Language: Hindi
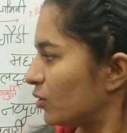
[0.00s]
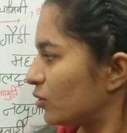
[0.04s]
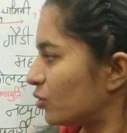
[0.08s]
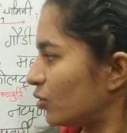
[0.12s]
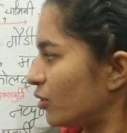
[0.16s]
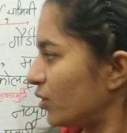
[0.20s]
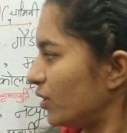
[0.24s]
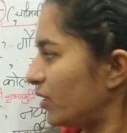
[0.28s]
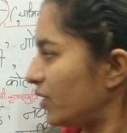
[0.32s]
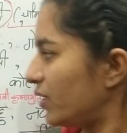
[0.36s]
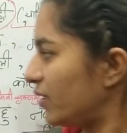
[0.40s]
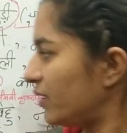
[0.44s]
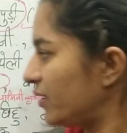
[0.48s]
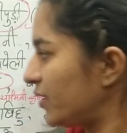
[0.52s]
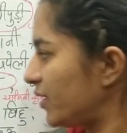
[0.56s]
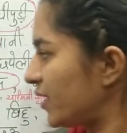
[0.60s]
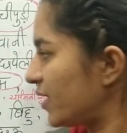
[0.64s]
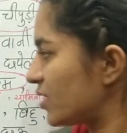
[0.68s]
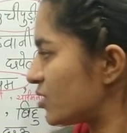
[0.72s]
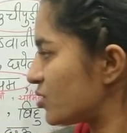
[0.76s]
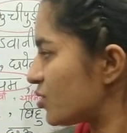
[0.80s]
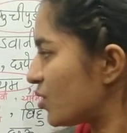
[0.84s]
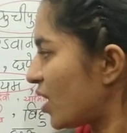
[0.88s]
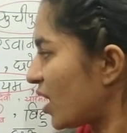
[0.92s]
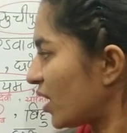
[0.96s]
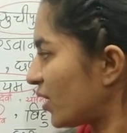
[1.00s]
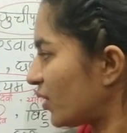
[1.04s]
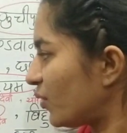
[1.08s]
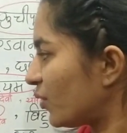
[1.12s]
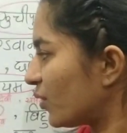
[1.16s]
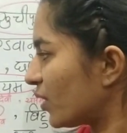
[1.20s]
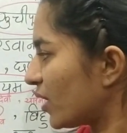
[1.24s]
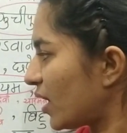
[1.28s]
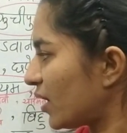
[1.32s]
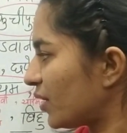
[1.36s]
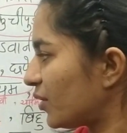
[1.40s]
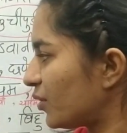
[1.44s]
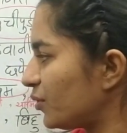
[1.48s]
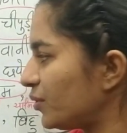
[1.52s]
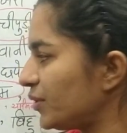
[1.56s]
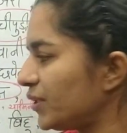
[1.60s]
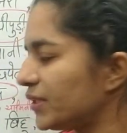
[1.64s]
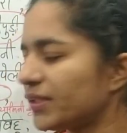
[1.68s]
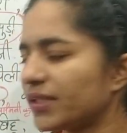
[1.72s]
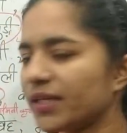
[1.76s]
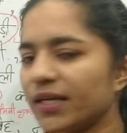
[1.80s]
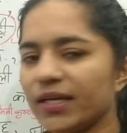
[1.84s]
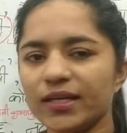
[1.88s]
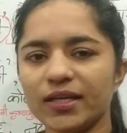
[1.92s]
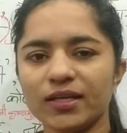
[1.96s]
तो ये जो आठों के आठों
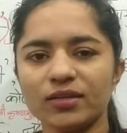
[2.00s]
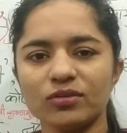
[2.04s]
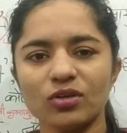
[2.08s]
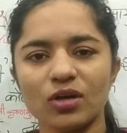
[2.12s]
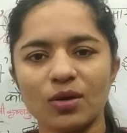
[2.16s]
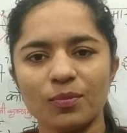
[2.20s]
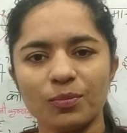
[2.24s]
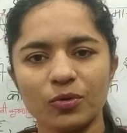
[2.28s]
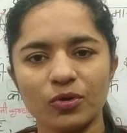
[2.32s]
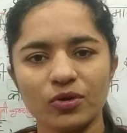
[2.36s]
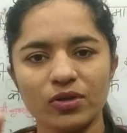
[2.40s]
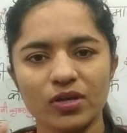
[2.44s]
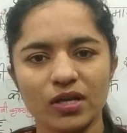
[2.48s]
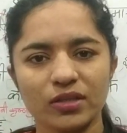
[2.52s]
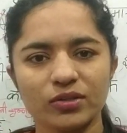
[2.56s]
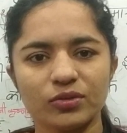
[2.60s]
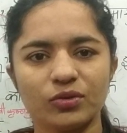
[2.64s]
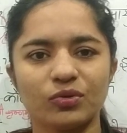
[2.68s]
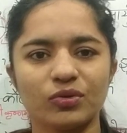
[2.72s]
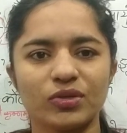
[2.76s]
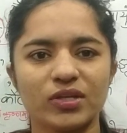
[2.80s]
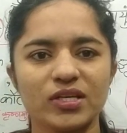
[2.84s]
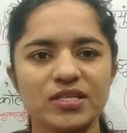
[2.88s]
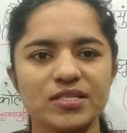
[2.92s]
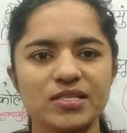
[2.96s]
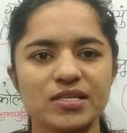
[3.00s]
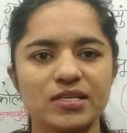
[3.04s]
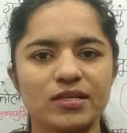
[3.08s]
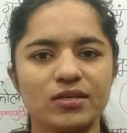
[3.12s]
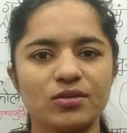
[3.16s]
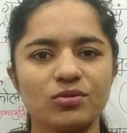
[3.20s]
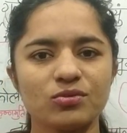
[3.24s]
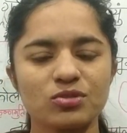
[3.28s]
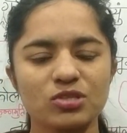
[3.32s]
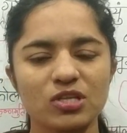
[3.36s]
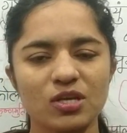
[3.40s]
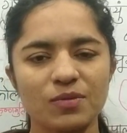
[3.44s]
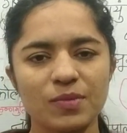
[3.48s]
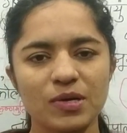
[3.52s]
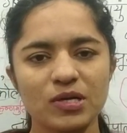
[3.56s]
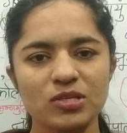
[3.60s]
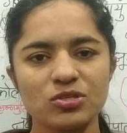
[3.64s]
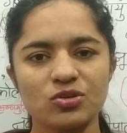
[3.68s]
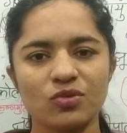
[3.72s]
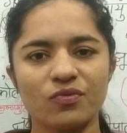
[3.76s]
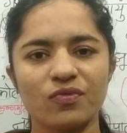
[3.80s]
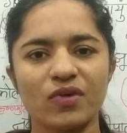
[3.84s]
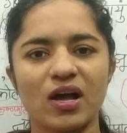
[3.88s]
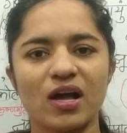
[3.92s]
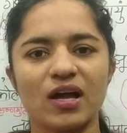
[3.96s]
नृत्य है ये तो आपको याद होने चाहिए उसके बाद
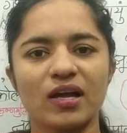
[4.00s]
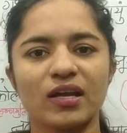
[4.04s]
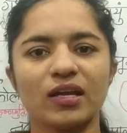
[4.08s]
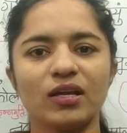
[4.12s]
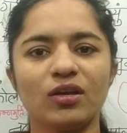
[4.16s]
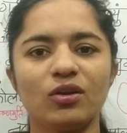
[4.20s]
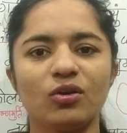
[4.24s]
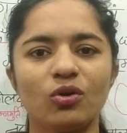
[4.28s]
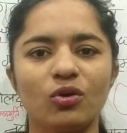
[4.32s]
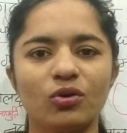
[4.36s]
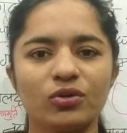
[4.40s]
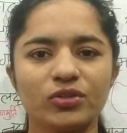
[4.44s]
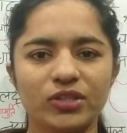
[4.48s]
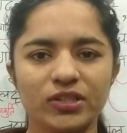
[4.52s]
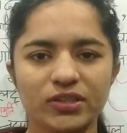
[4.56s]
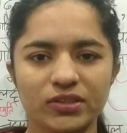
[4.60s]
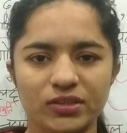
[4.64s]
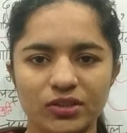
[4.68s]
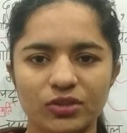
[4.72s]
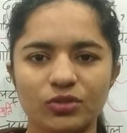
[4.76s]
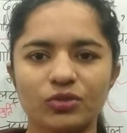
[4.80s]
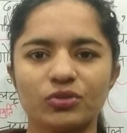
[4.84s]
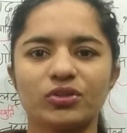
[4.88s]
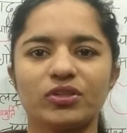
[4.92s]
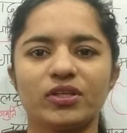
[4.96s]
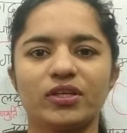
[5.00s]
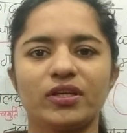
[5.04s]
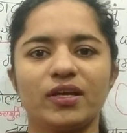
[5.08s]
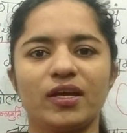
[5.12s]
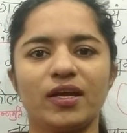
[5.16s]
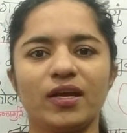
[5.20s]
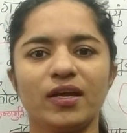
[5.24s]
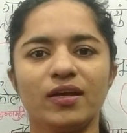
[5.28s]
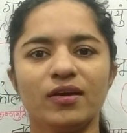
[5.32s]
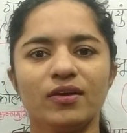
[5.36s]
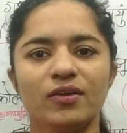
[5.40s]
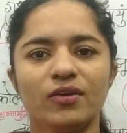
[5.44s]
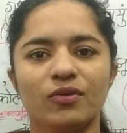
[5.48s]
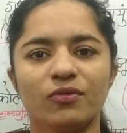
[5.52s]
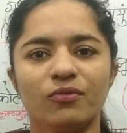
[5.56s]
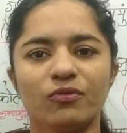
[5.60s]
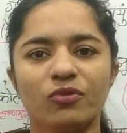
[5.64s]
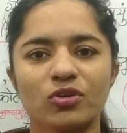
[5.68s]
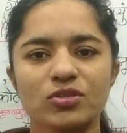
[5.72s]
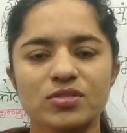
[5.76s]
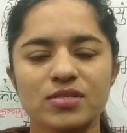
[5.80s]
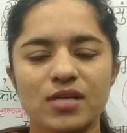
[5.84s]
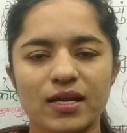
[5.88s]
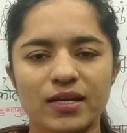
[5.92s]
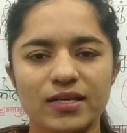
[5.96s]
जो वहाँ के लोक नृत्य होते हैं
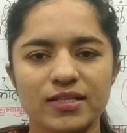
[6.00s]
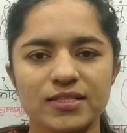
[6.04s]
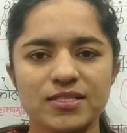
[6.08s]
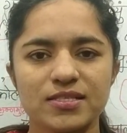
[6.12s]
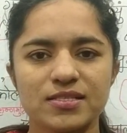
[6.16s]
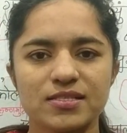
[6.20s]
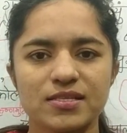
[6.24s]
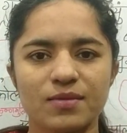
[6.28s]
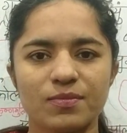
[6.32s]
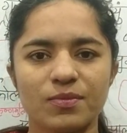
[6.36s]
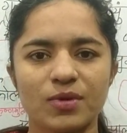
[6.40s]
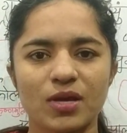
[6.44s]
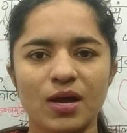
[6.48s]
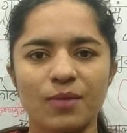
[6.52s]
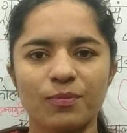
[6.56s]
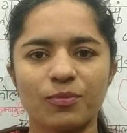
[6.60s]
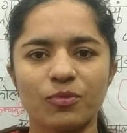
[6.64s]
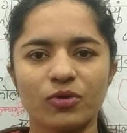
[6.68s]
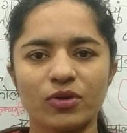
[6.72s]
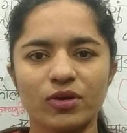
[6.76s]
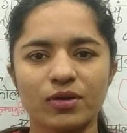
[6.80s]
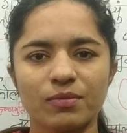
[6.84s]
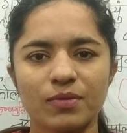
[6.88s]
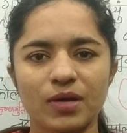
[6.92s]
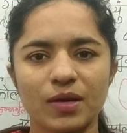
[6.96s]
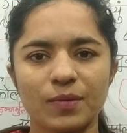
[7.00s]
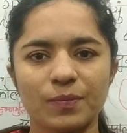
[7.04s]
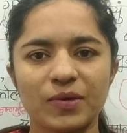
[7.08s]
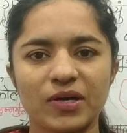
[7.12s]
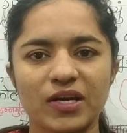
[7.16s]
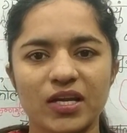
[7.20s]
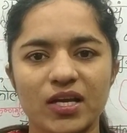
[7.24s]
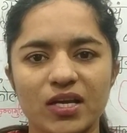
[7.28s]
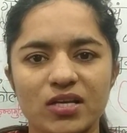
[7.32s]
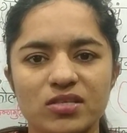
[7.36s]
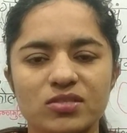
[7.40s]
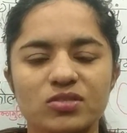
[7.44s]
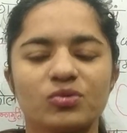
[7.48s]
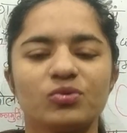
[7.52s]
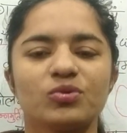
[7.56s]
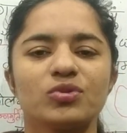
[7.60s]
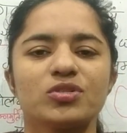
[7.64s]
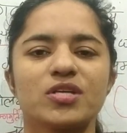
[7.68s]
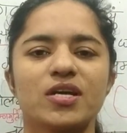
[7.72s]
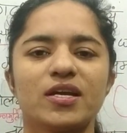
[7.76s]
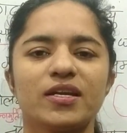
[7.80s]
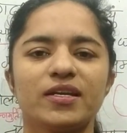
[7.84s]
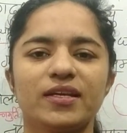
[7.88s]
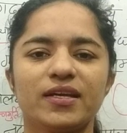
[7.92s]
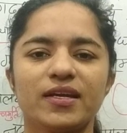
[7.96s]
वो सारी चीज़ें भी आपको एक बार पढ़ के जरूर
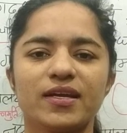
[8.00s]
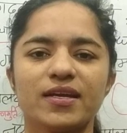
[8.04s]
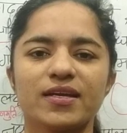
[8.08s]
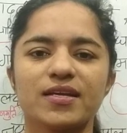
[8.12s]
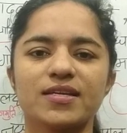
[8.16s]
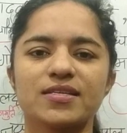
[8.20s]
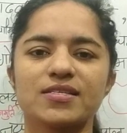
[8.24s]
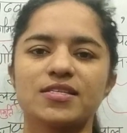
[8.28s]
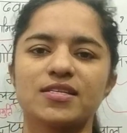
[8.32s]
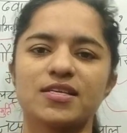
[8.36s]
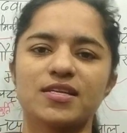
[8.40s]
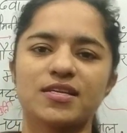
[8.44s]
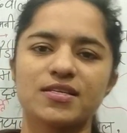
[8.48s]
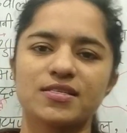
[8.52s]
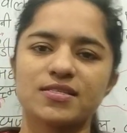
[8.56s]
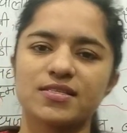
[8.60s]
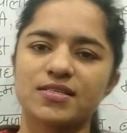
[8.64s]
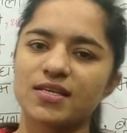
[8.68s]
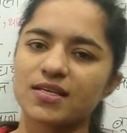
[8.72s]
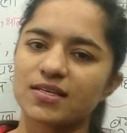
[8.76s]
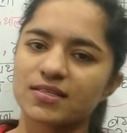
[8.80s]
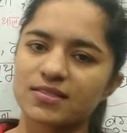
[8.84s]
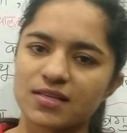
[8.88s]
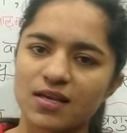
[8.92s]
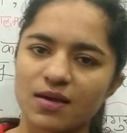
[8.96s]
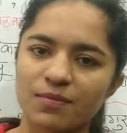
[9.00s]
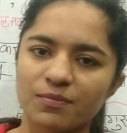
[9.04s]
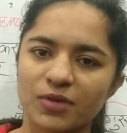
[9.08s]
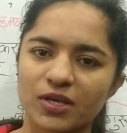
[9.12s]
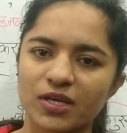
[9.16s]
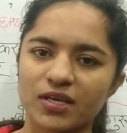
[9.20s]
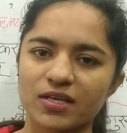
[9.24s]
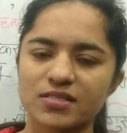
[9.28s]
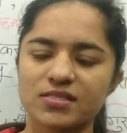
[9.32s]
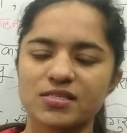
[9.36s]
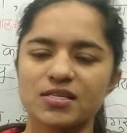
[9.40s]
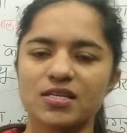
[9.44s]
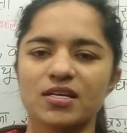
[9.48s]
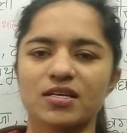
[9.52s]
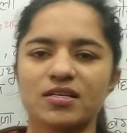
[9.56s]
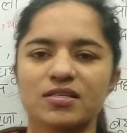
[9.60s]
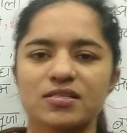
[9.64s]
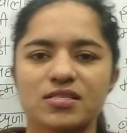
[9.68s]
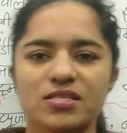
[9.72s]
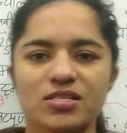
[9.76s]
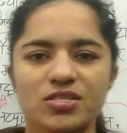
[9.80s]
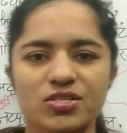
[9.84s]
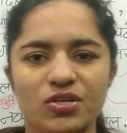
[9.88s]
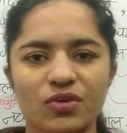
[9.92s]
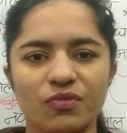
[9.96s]
जानी है किसी न किसी एग्जाम में किसी न
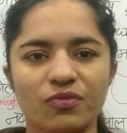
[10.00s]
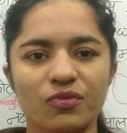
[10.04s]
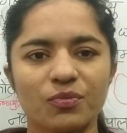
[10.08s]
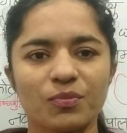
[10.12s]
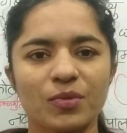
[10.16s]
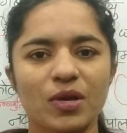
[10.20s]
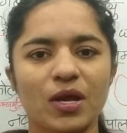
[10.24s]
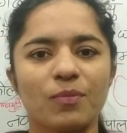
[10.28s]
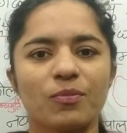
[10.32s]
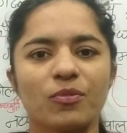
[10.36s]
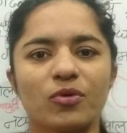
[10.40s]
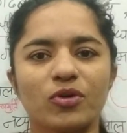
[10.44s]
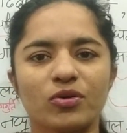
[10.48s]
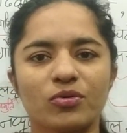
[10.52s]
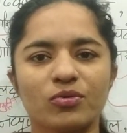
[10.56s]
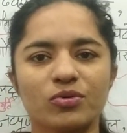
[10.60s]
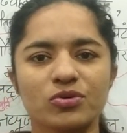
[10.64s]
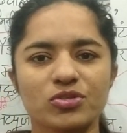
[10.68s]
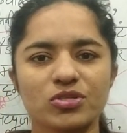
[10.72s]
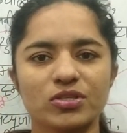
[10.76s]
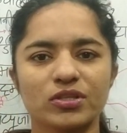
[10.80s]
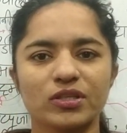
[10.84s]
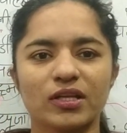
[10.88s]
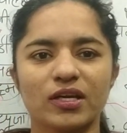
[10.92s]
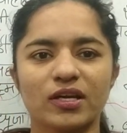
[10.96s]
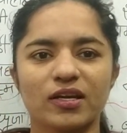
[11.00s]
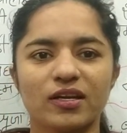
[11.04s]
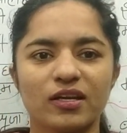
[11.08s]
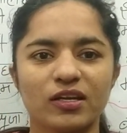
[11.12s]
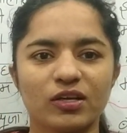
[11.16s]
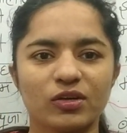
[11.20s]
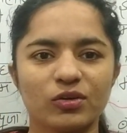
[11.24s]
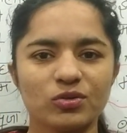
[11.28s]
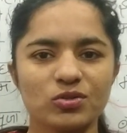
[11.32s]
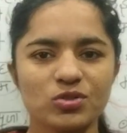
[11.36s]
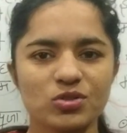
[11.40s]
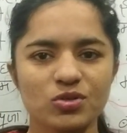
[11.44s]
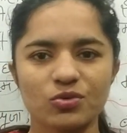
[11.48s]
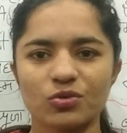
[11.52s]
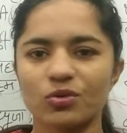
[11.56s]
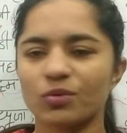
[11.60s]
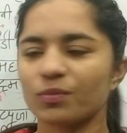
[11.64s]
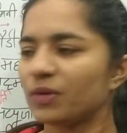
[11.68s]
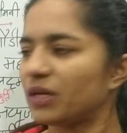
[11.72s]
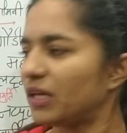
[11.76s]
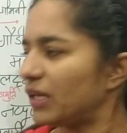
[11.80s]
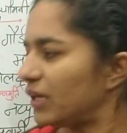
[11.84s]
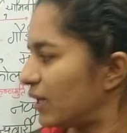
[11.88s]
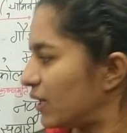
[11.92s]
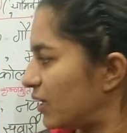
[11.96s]
किसी शिफ्ट में आपको ये क्वेश्चन देखने को जरूर
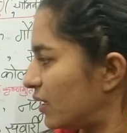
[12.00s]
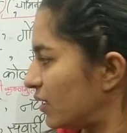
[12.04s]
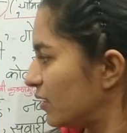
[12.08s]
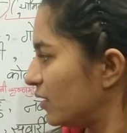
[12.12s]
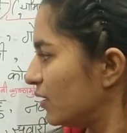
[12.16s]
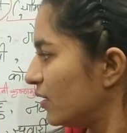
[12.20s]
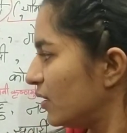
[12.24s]
मिलेगा